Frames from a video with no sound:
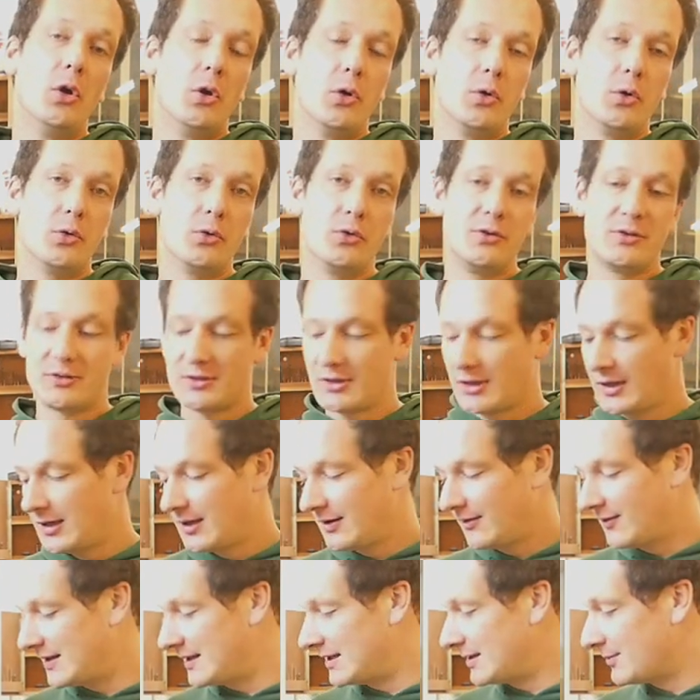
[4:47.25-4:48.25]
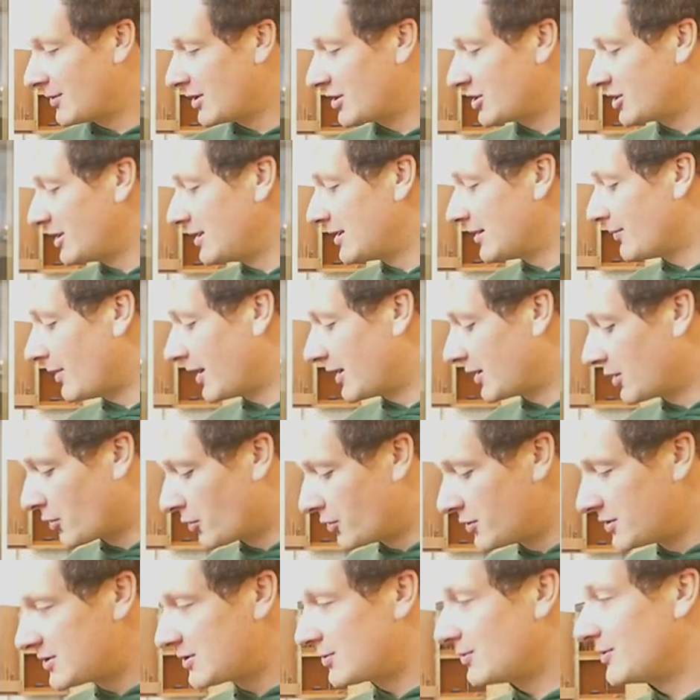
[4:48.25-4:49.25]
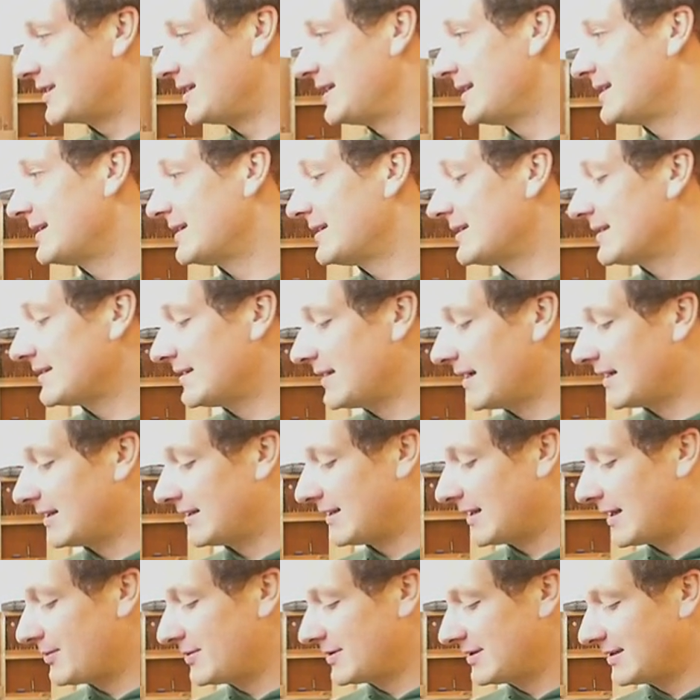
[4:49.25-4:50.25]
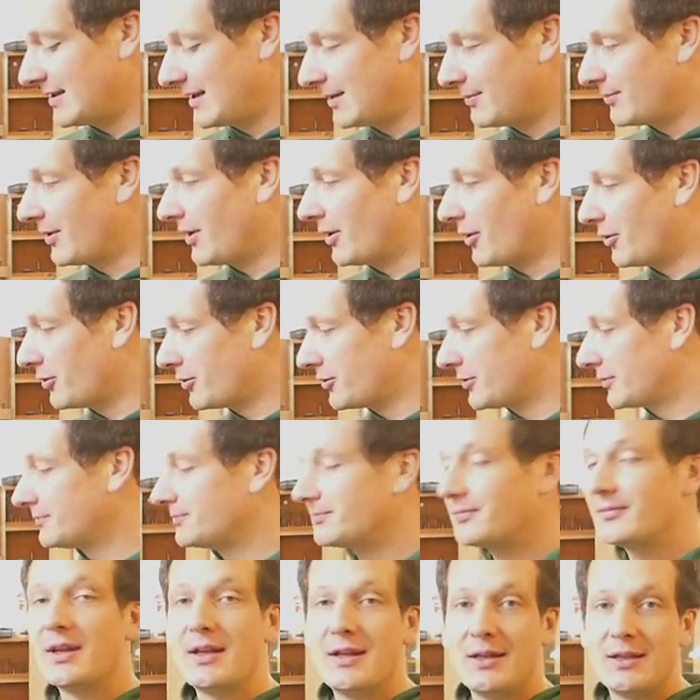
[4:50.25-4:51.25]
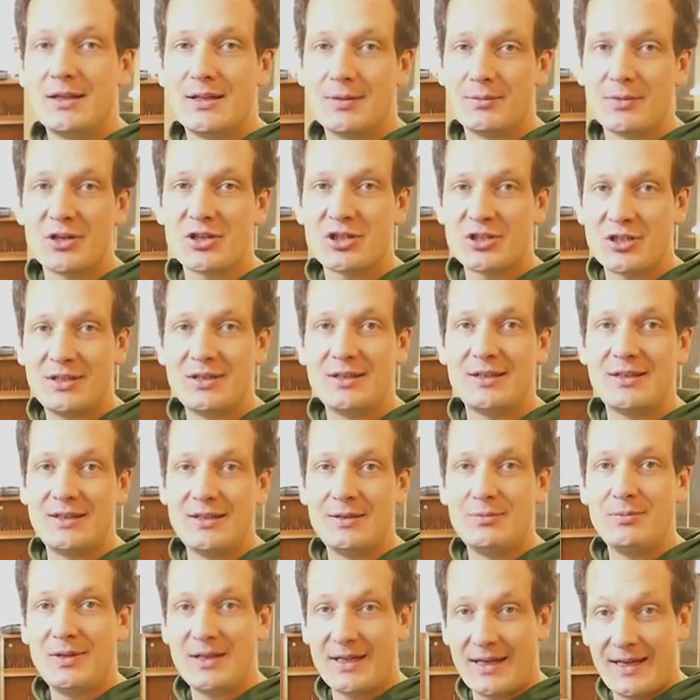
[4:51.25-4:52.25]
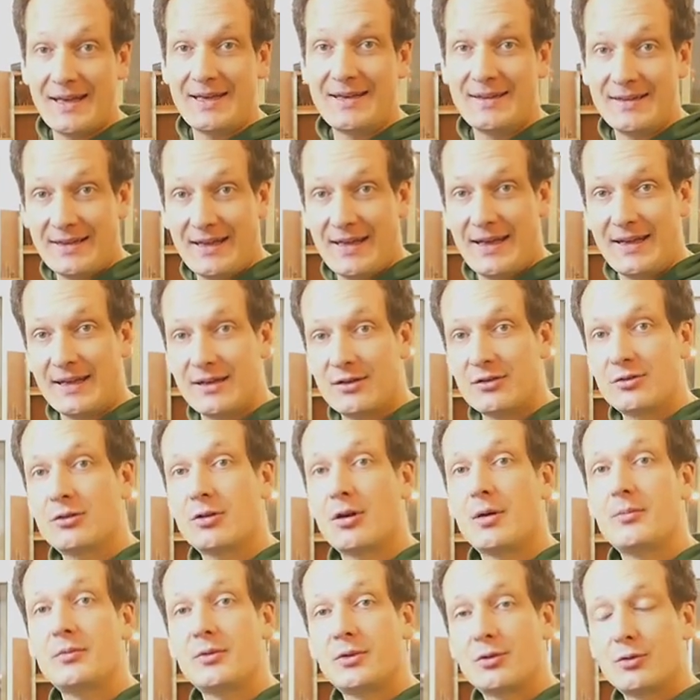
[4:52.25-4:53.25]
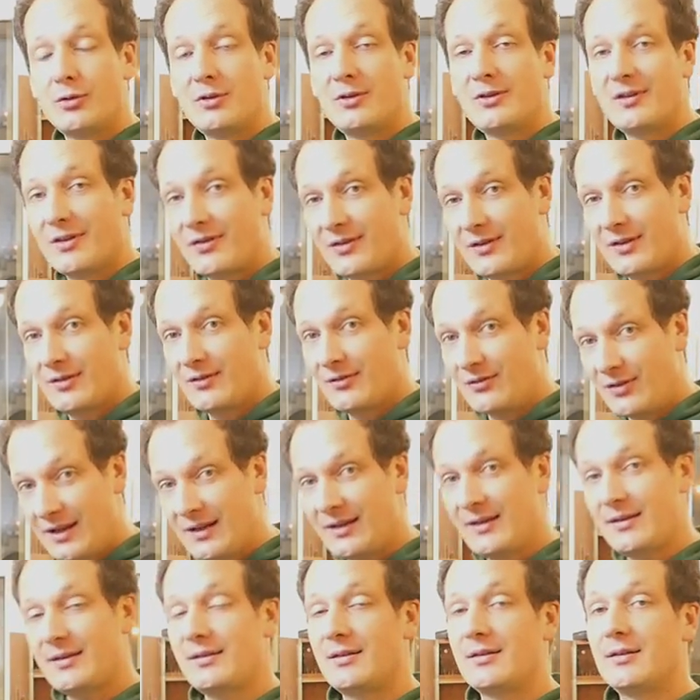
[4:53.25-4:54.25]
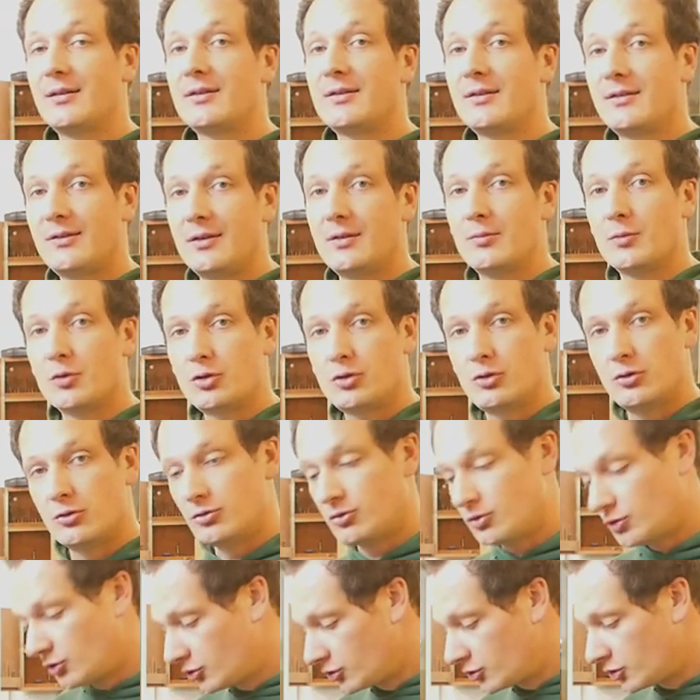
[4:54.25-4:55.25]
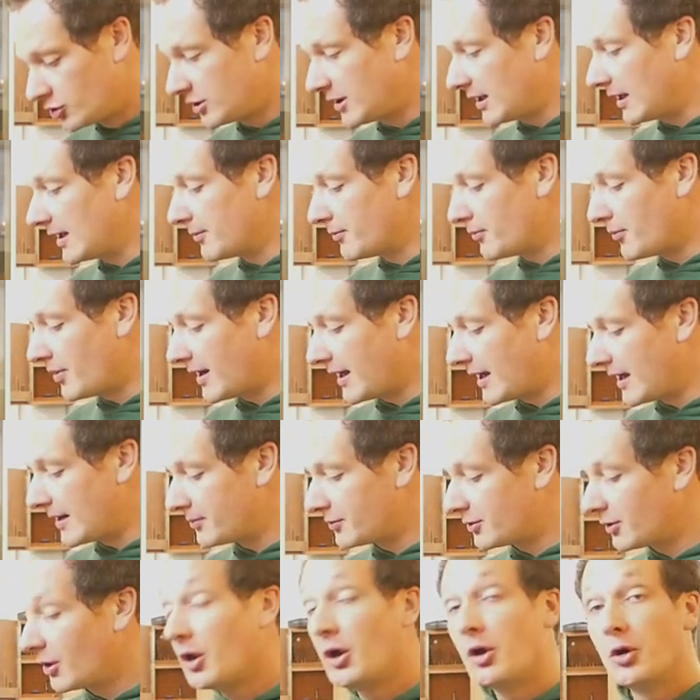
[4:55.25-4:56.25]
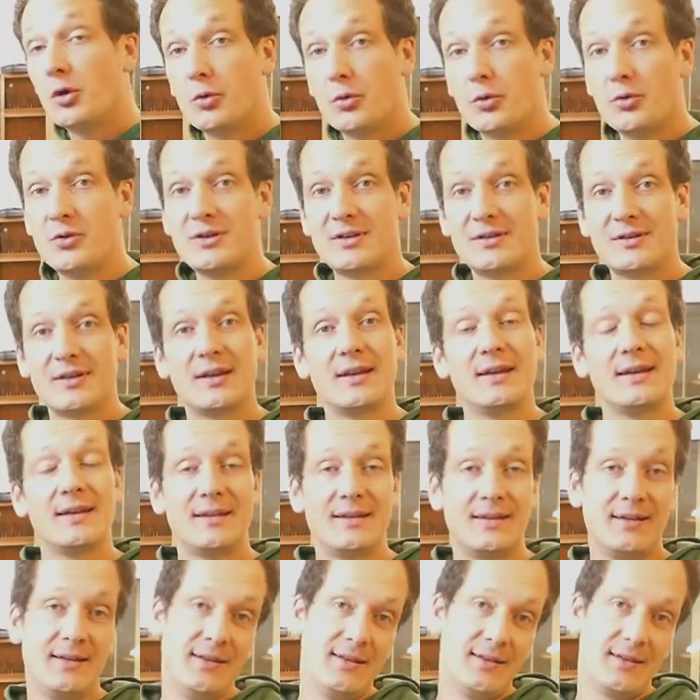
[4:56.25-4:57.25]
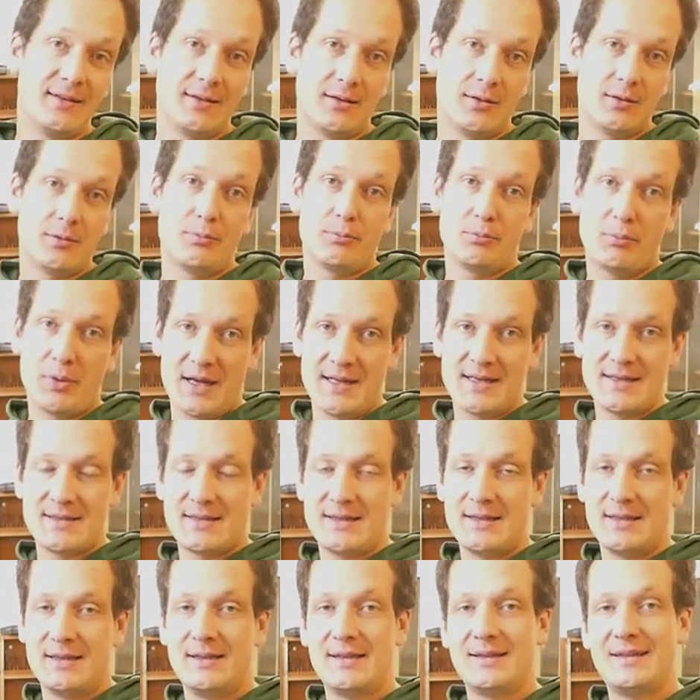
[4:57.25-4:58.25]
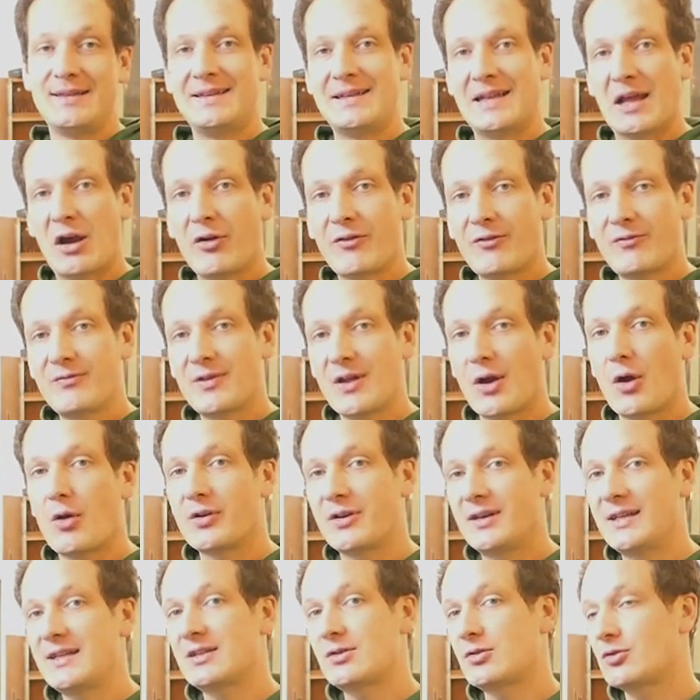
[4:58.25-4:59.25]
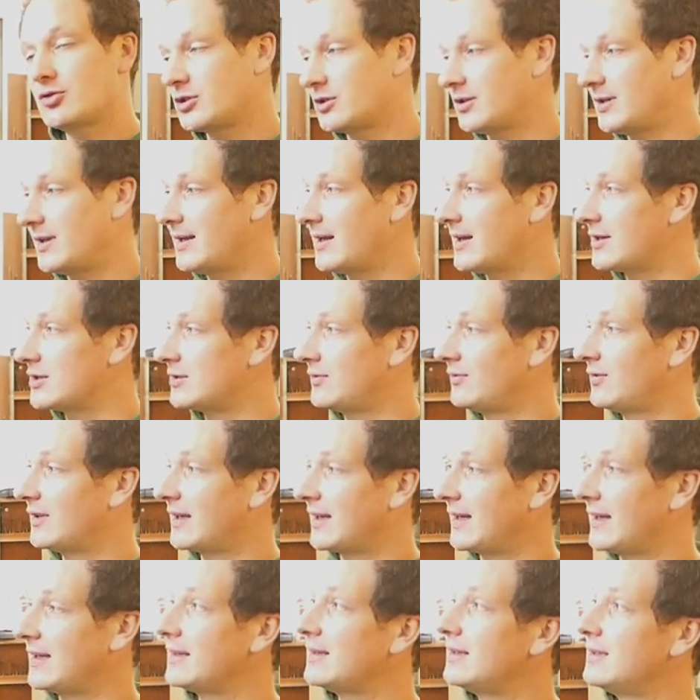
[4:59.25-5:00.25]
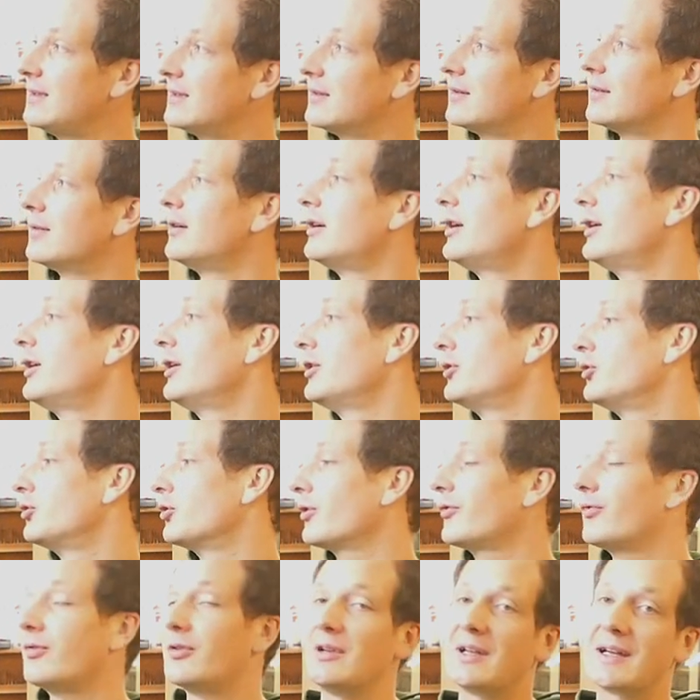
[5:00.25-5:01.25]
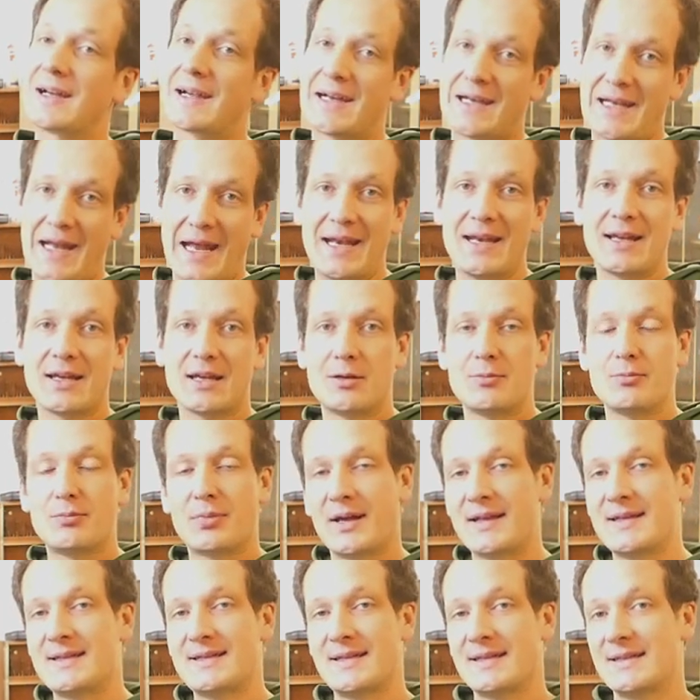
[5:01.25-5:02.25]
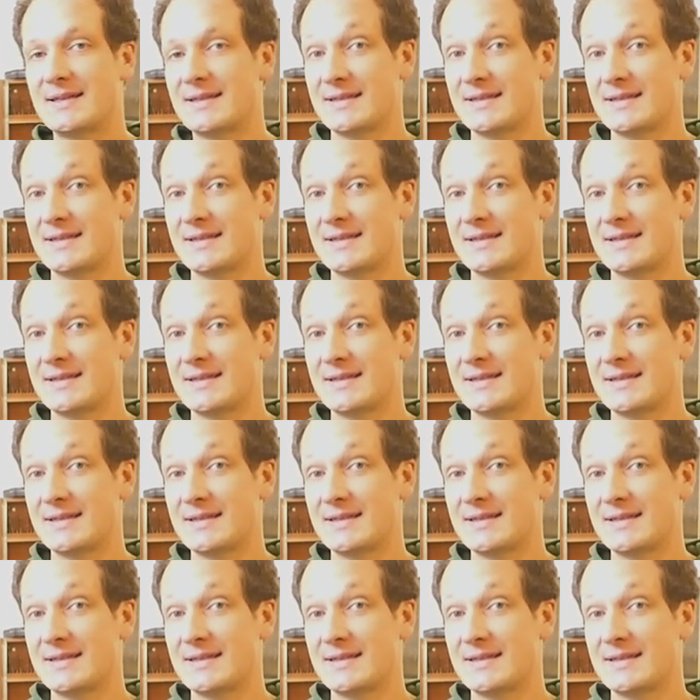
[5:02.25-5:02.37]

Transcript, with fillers: Und wenn die Maschine mal grundsolide ist, ja, dann habe ich eben auch eine Maschine, die mir entgegenkommt durch das Gewicht, ja, dass sie immer schön stehen bleibt und diese Bandsägen hier, die laufen ja auch nicht so schnell. Also wir reden hier noch von einer kleineren Bandsäge.